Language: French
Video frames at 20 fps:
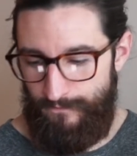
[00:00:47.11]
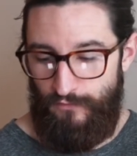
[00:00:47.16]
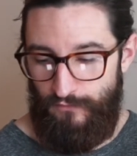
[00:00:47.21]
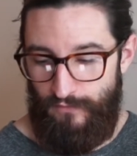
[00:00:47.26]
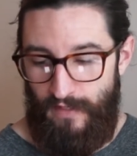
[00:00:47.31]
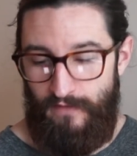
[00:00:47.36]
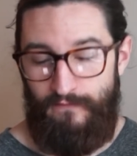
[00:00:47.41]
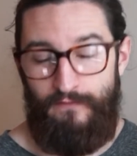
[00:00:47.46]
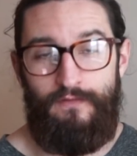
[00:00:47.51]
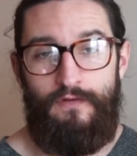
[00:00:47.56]

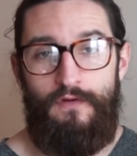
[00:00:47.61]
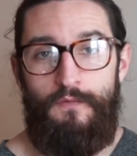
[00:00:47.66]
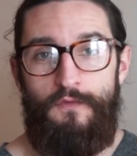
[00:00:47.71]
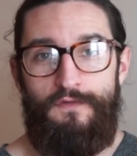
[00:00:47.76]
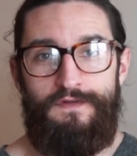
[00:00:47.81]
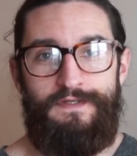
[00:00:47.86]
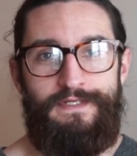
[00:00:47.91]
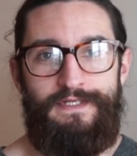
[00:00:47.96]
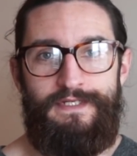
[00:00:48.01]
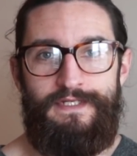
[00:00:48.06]
Donc avant de
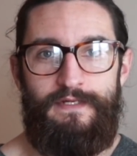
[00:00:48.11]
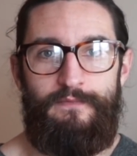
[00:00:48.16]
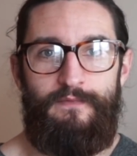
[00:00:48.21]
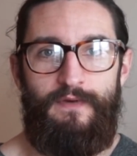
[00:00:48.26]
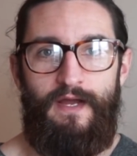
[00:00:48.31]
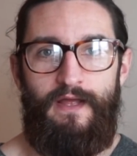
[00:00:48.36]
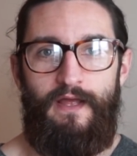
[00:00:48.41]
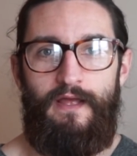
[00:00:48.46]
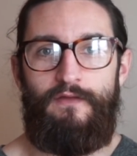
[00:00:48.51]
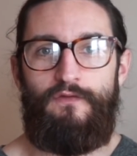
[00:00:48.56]
commencer,
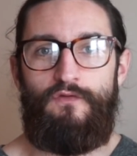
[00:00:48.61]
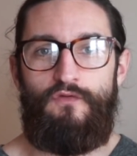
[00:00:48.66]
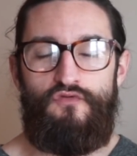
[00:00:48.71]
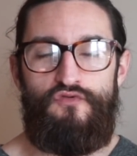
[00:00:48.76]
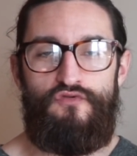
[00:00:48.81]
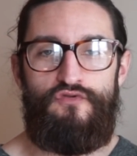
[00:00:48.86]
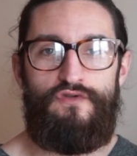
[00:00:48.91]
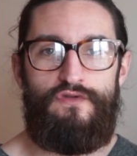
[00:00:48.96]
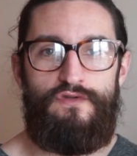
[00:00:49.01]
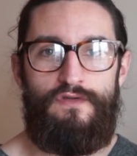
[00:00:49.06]
j'aimerais
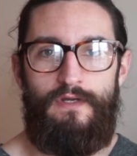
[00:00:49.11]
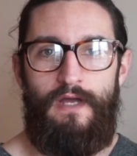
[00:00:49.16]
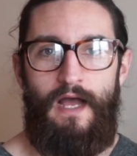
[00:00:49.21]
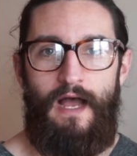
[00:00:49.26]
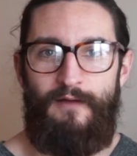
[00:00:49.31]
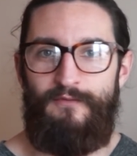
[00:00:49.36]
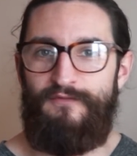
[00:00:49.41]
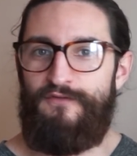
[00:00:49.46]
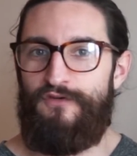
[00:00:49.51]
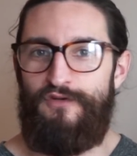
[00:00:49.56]
tous,
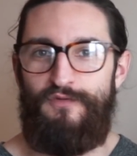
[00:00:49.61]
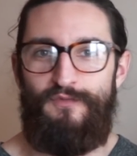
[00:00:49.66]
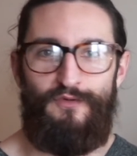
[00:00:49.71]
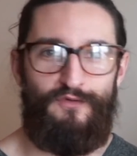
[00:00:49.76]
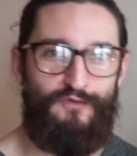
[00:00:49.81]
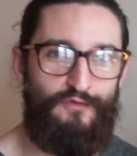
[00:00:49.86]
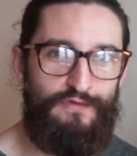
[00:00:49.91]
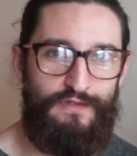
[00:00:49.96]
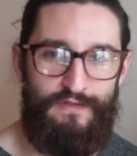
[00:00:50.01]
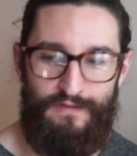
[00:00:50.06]
absolument
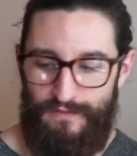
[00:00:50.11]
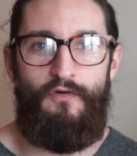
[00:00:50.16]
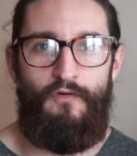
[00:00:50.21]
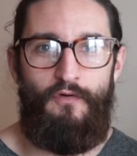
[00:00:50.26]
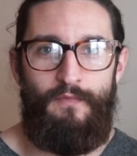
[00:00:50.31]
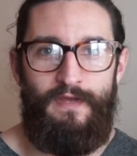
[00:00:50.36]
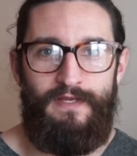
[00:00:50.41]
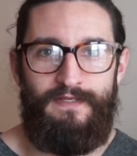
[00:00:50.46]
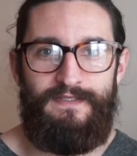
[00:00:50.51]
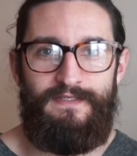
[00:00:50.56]
tous,
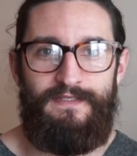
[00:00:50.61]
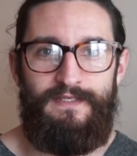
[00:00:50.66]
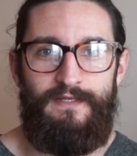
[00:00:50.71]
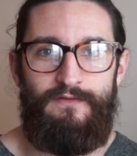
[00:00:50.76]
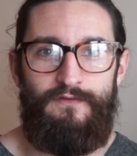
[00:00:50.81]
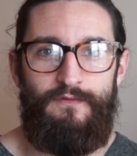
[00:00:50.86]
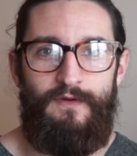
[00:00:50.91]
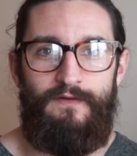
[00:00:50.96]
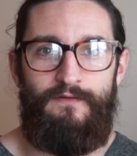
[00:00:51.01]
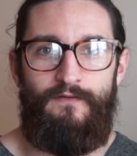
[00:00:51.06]

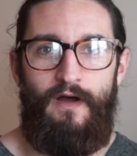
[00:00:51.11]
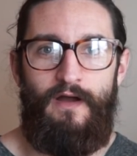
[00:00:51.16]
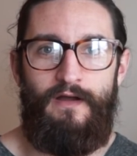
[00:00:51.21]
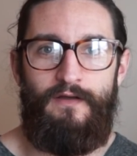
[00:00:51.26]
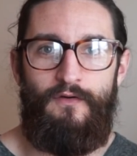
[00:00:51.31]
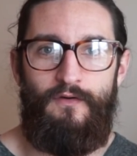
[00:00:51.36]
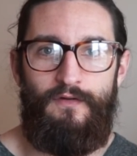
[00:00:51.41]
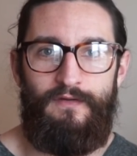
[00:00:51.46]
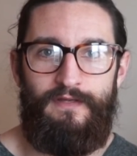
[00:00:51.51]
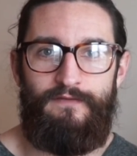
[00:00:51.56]
remercier de m'avoir
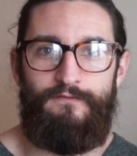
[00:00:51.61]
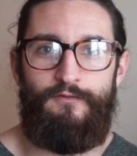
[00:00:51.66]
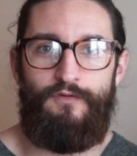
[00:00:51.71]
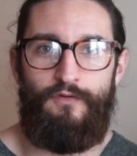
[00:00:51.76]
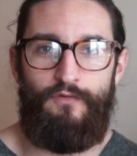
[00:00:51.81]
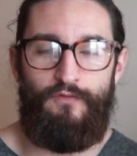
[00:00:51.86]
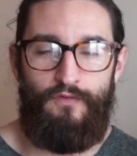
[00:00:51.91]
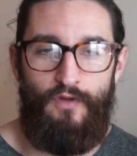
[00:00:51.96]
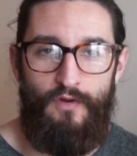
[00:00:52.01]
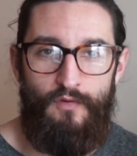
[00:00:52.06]
accordé
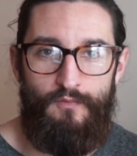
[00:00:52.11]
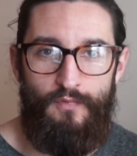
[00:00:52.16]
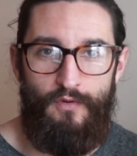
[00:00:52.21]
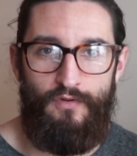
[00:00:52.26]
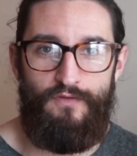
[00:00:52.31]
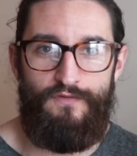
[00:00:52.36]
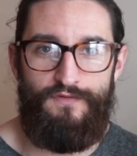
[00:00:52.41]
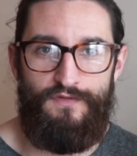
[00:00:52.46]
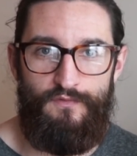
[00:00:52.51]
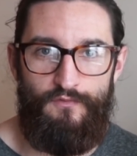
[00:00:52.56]
votre temps
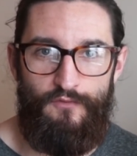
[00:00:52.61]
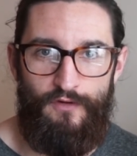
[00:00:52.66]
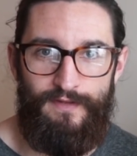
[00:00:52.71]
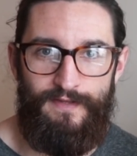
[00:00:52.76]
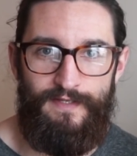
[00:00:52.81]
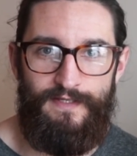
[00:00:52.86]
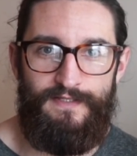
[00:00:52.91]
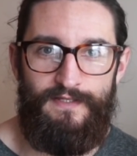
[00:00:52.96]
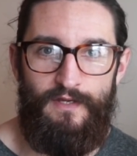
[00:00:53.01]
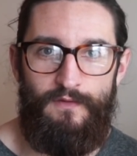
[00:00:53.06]
pendant ce mois
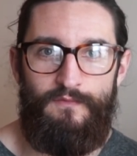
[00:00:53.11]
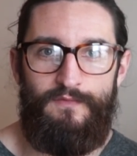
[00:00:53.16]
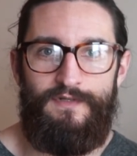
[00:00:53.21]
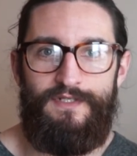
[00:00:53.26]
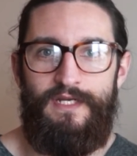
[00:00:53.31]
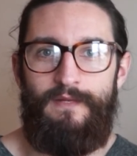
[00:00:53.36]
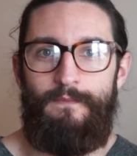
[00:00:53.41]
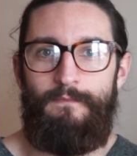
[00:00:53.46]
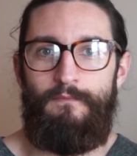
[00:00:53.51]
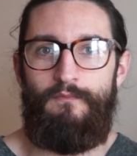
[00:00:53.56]
de décembre.
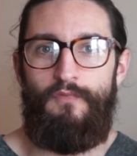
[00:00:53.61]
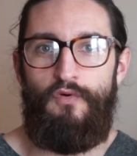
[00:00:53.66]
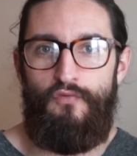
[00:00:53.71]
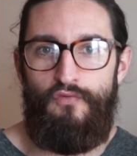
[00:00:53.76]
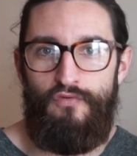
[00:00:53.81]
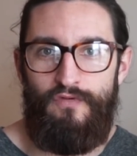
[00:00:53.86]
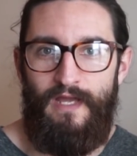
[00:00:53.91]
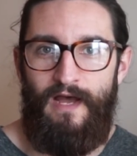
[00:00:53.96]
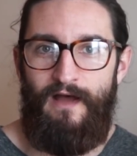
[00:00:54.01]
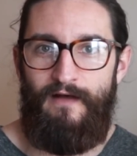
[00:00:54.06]
J'ai
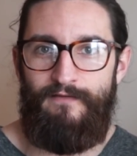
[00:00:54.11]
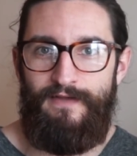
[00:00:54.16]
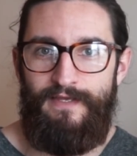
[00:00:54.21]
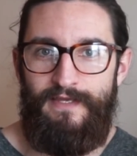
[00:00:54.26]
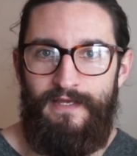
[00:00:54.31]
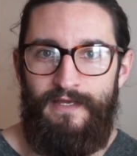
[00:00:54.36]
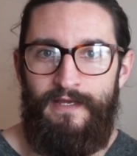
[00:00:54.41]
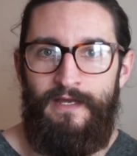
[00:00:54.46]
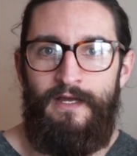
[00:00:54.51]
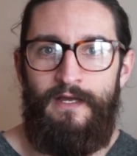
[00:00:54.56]
beaucoup
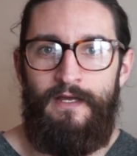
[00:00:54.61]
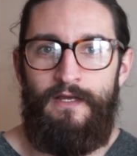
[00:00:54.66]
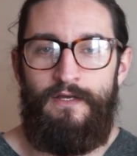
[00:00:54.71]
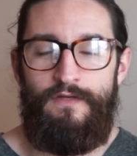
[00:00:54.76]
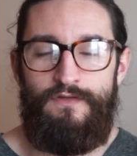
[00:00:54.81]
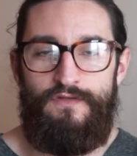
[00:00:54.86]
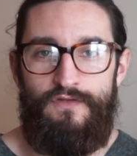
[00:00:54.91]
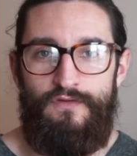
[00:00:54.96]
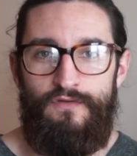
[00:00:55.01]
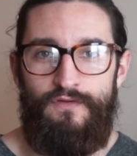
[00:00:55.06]
travaillé
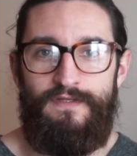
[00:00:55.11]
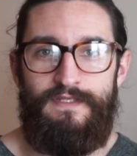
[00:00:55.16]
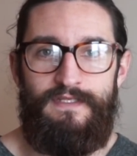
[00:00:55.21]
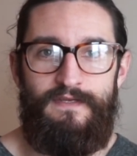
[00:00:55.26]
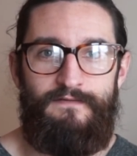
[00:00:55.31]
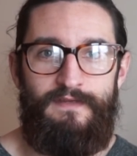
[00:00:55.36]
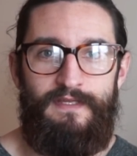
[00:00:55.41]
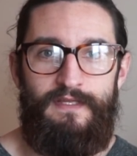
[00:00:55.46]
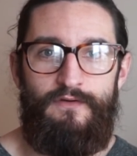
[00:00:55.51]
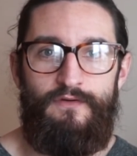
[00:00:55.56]
sur
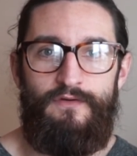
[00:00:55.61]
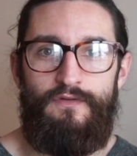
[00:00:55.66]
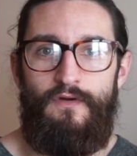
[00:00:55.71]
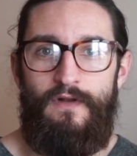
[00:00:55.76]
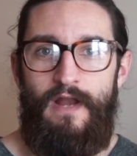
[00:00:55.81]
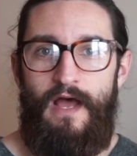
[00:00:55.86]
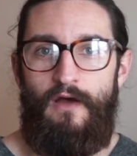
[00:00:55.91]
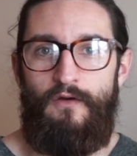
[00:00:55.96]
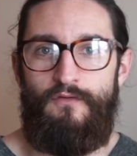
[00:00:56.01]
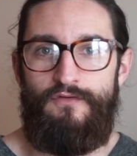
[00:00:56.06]
ces vidéos,
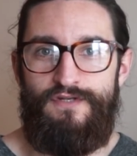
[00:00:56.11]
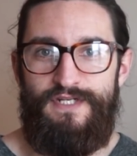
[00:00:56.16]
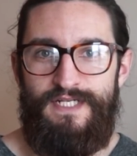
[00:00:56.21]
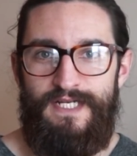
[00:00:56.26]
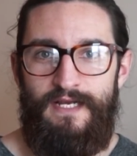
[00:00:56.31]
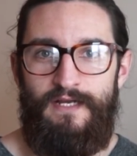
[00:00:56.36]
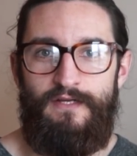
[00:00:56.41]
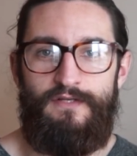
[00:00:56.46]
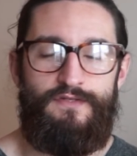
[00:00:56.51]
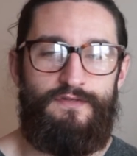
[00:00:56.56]
dans la
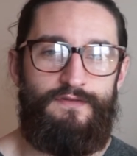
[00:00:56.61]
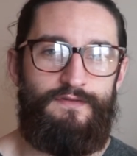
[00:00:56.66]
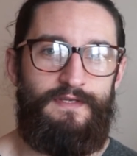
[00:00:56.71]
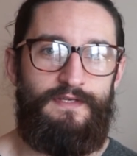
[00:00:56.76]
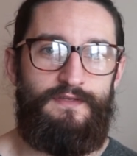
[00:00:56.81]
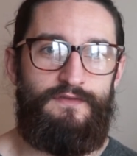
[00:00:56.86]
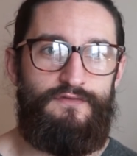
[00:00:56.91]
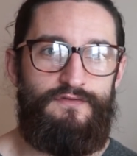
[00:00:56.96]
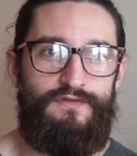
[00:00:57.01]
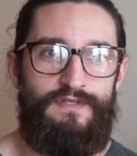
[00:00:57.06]
recherche
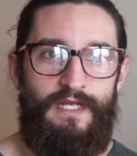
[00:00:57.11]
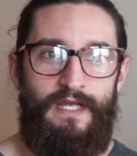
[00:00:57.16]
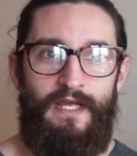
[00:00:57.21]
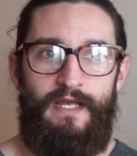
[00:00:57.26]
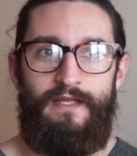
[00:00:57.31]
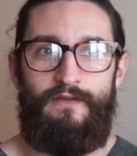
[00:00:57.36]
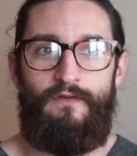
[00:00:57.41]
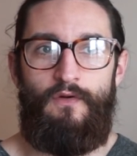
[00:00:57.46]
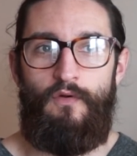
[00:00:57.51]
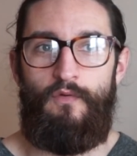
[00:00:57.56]
des
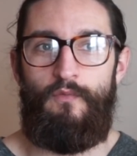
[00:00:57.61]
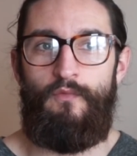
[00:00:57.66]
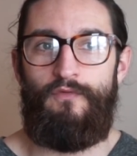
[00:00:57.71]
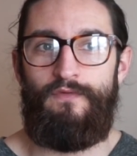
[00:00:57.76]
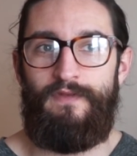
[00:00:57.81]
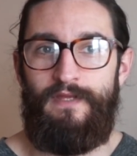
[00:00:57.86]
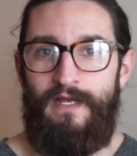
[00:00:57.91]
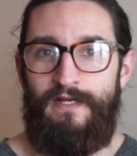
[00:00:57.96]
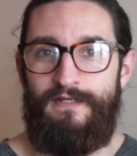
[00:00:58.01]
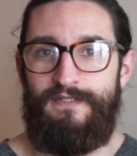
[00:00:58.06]
sujets et dans le
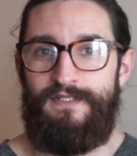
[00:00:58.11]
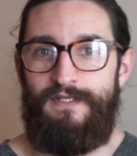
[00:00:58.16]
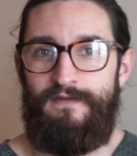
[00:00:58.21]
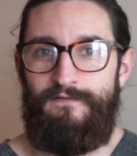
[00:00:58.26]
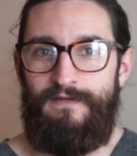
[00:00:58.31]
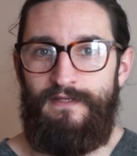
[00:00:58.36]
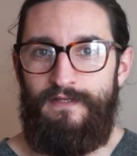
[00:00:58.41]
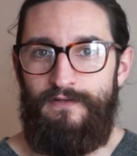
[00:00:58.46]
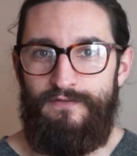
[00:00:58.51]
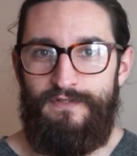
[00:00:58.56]
montage des
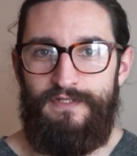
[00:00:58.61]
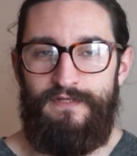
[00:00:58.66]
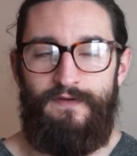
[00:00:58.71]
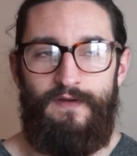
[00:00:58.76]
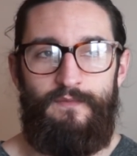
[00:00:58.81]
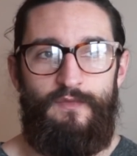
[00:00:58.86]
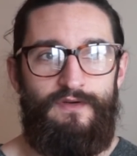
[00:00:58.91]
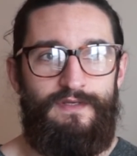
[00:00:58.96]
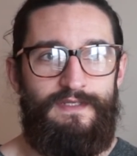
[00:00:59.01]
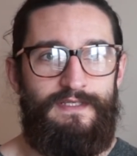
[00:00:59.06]
vidéos. J'ai
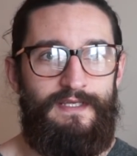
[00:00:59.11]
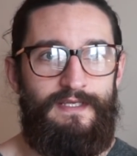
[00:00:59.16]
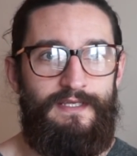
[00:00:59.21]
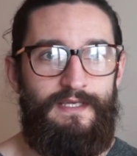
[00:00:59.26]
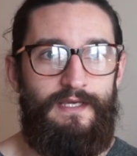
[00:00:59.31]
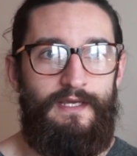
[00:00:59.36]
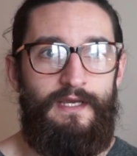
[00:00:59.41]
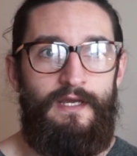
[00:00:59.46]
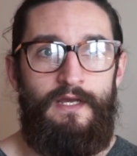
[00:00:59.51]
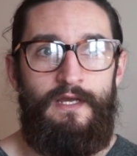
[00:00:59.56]
vraiment
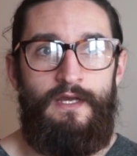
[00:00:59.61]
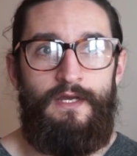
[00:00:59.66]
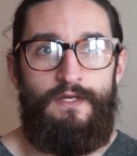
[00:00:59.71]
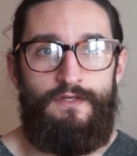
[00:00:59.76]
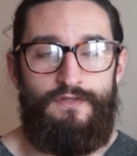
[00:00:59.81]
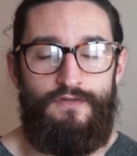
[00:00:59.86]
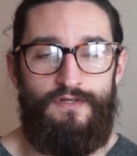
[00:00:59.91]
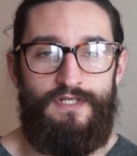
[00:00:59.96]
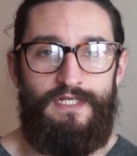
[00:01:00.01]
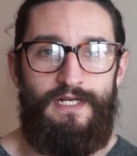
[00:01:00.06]
essayé
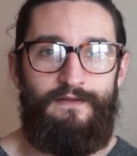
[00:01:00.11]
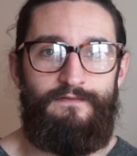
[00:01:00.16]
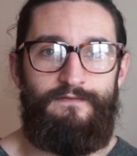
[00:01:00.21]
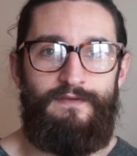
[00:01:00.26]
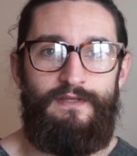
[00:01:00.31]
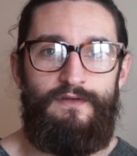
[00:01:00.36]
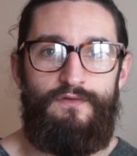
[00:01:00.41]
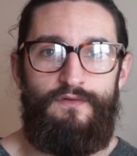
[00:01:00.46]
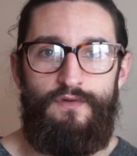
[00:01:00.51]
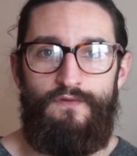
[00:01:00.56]
sur chaque
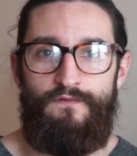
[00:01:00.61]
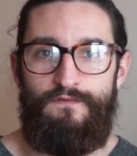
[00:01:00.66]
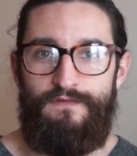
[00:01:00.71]
vidéo de